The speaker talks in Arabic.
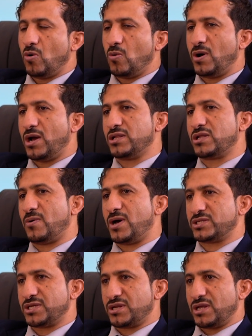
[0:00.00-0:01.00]

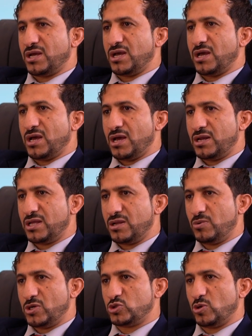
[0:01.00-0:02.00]
والقواطر
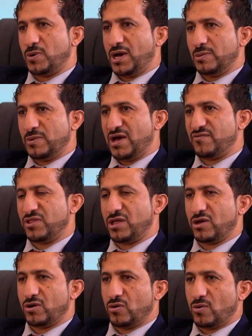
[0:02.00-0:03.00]
المحسوبة على المحافظة